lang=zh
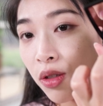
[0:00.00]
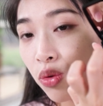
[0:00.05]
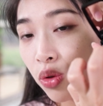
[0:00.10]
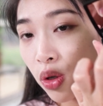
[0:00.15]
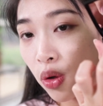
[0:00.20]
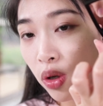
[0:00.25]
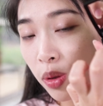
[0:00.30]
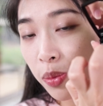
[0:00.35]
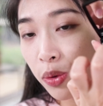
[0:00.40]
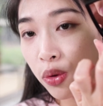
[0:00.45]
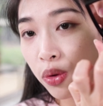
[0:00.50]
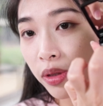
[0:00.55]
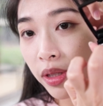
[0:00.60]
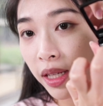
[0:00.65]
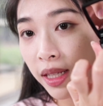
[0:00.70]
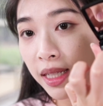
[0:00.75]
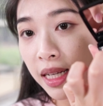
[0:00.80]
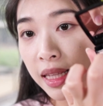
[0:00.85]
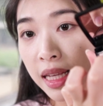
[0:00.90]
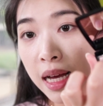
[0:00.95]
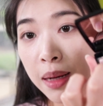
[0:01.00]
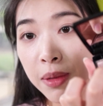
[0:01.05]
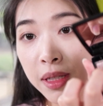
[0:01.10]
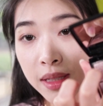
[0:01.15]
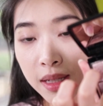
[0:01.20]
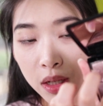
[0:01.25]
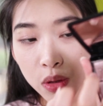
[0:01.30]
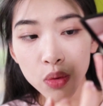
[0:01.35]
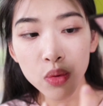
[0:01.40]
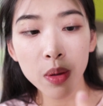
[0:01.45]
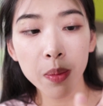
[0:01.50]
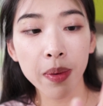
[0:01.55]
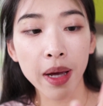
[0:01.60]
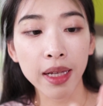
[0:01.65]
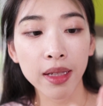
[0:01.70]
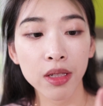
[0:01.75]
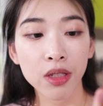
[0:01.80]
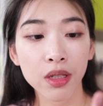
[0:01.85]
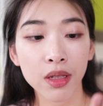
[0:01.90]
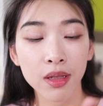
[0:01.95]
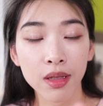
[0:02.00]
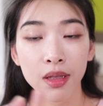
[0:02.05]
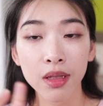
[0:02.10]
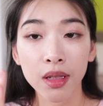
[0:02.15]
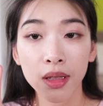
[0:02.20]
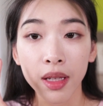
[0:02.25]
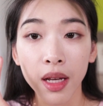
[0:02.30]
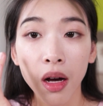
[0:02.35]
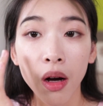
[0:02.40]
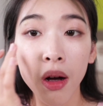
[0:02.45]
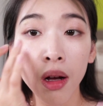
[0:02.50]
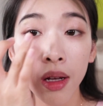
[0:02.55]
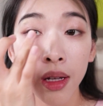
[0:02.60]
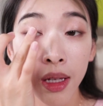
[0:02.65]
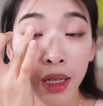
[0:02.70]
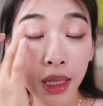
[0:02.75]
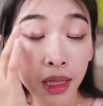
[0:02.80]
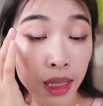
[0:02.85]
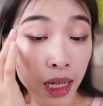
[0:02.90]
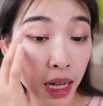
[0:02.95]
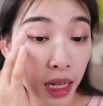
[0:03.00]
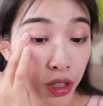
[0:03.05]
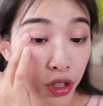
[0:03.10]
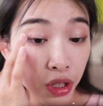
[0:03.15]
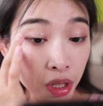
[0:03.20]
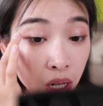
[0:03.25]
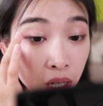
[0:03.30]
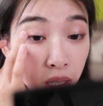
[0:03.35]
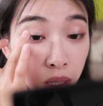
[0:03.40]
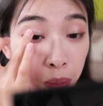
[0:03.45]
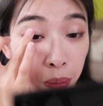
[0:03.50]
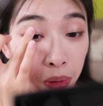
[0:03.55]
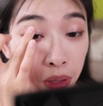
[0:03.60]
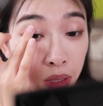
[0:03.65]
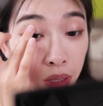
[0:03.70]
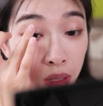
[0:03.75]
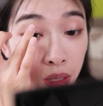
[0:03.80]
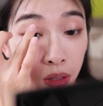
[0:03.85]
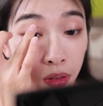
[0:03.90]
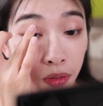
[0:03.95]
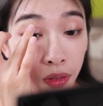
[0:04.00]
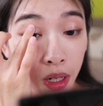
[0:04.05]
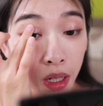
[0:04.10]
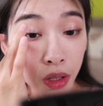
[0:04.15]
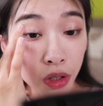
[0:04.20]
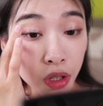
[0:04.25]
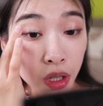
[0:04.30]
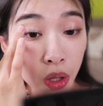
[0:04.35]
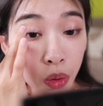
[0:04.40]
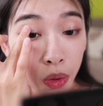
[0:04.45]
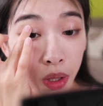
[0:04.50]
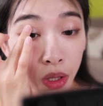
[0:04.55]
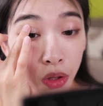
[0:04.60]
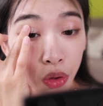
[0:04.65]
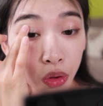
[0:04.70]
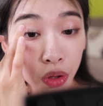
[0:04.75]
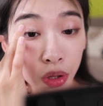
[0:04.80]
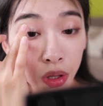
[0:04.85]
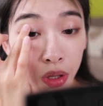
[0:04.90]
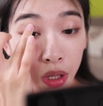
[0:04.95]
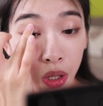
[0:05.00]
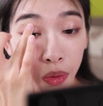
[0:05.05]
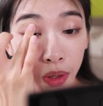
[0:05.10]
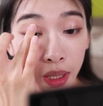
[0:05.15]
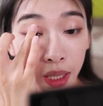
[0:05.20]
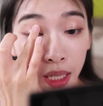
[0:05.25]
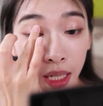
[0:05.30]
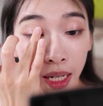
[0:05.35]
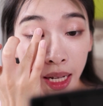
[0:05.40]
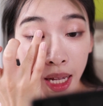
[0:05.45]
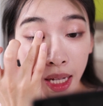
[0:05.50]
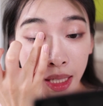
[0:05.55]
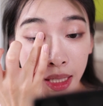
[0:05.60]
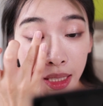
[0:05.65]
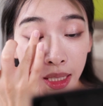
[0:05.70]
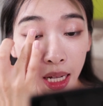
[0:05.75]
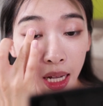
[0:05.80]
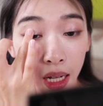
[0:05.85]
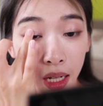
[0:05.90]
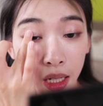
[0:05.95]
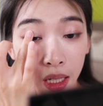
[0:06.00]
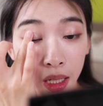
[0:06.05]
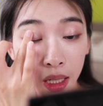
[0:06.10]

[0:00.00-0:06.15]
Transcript: 最后一步去叠加他们家最白的这个色调，在上眼皮的地方稍微就是稍微提亮一下，